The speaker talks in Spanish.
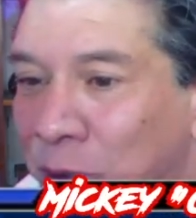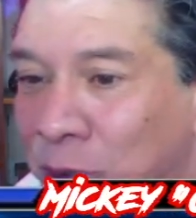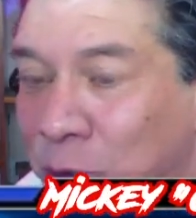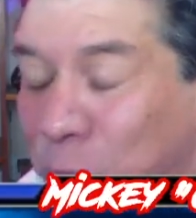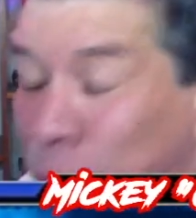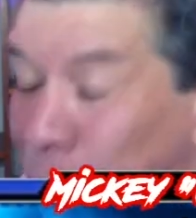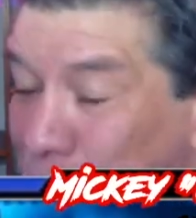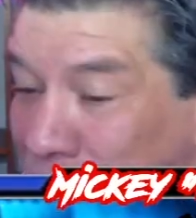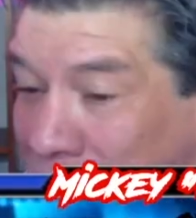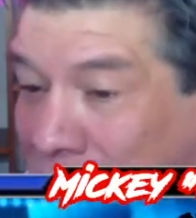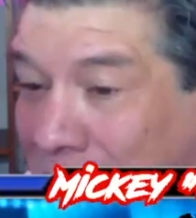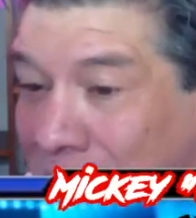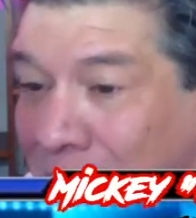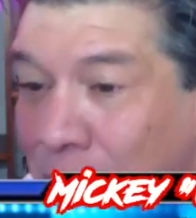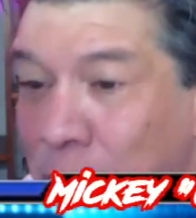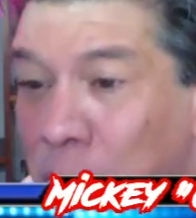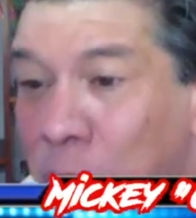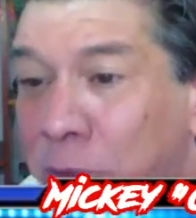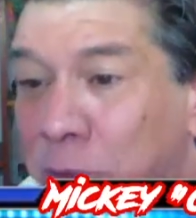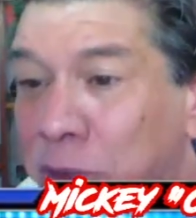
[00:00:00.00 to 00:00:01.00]
con un
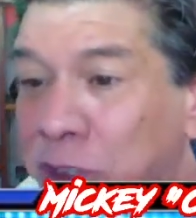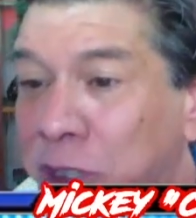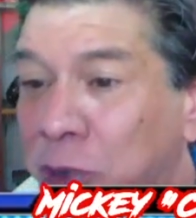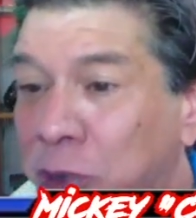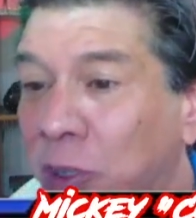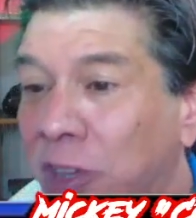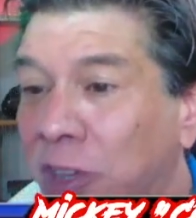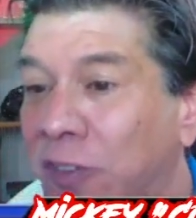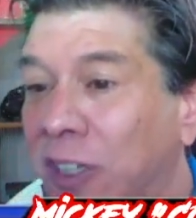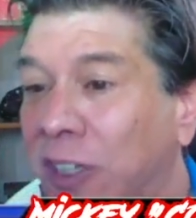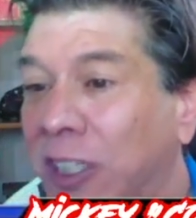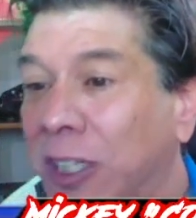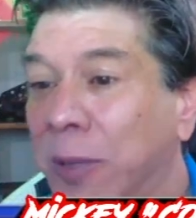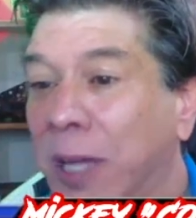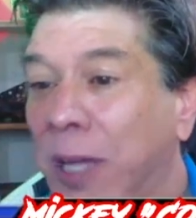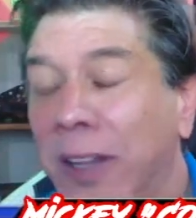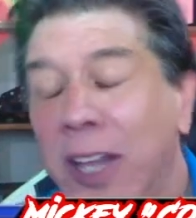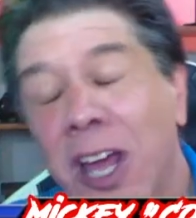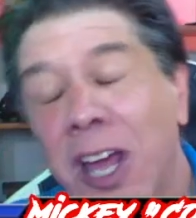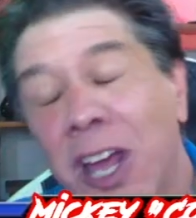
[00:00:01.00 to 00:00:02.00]
71% de
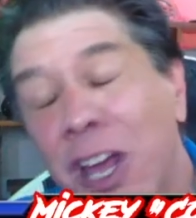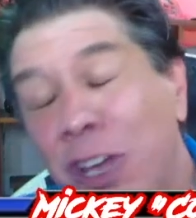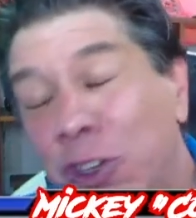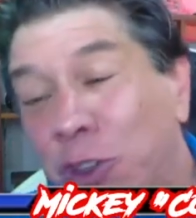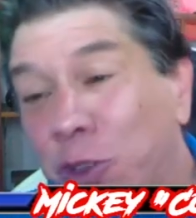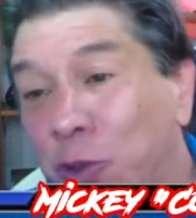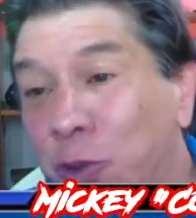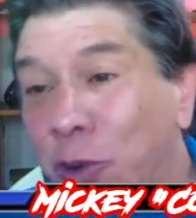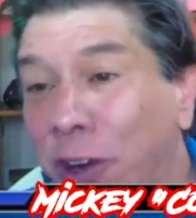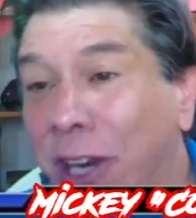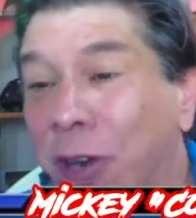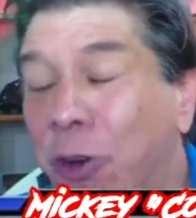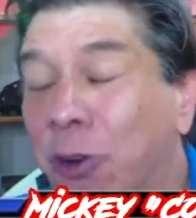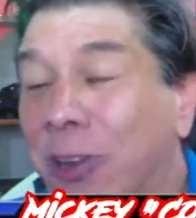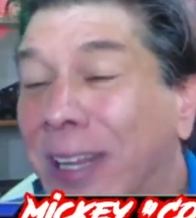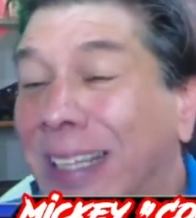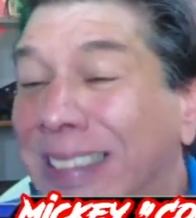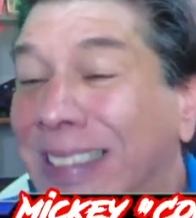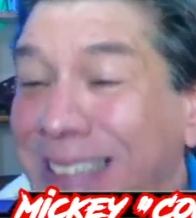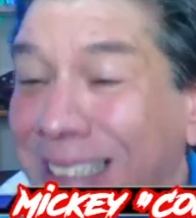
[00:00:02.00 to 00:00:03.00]
efectividad y un récord
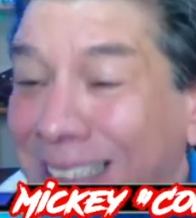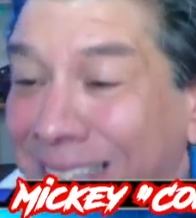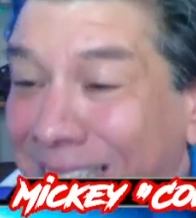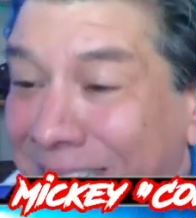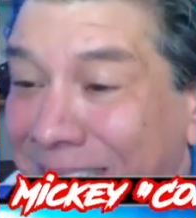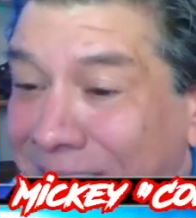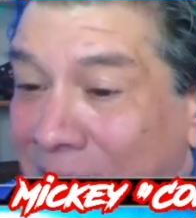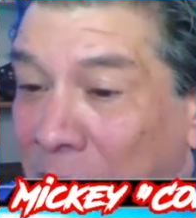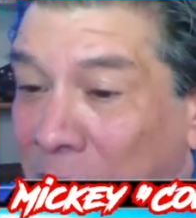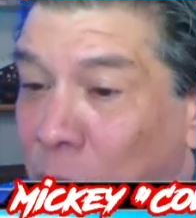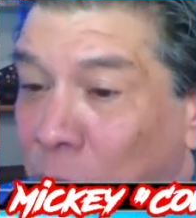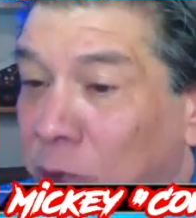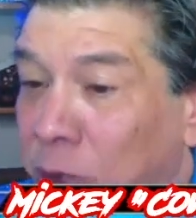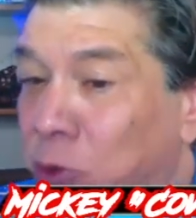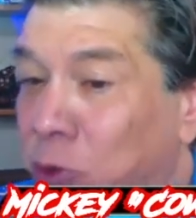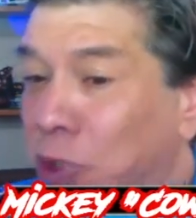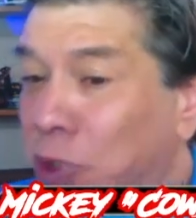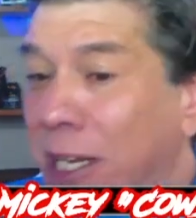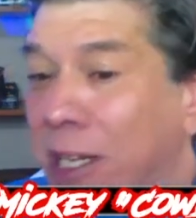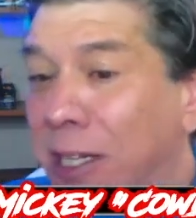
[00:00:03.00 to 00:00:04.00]
de
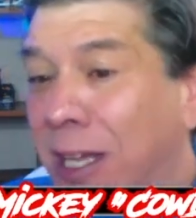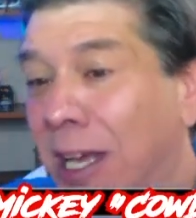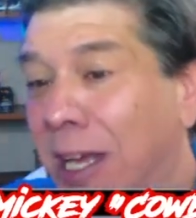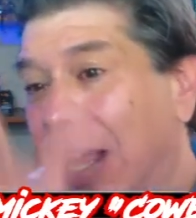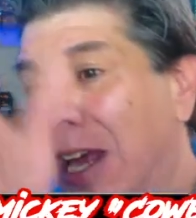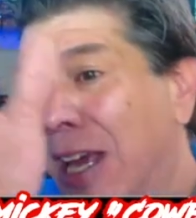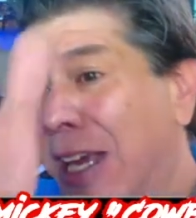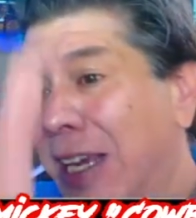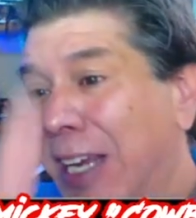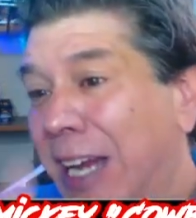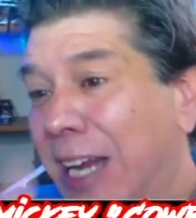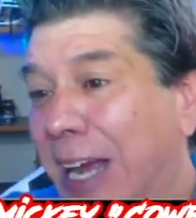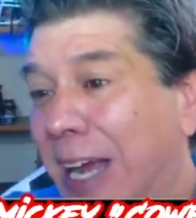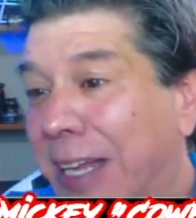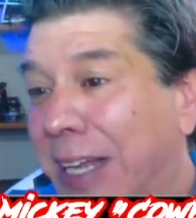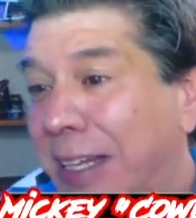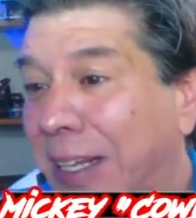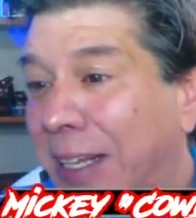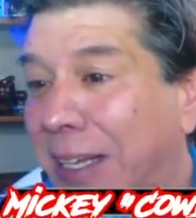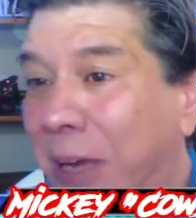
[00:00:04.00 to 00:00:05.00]
74.30. Y la
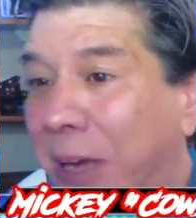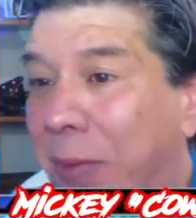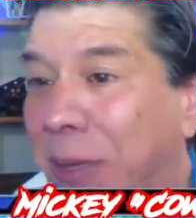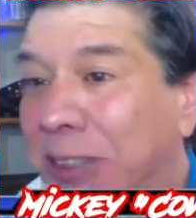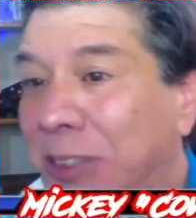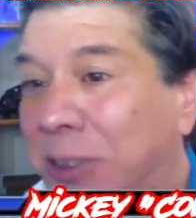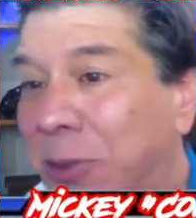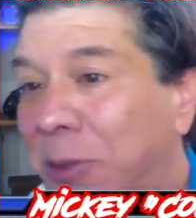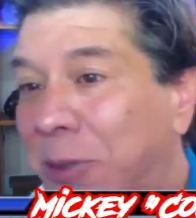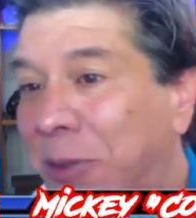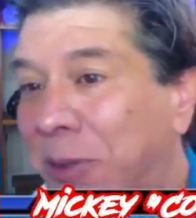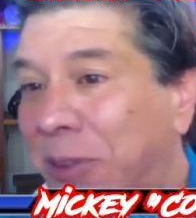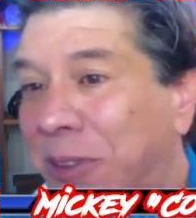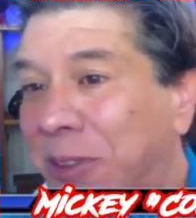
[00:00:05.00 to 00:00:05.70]
gente que ve esto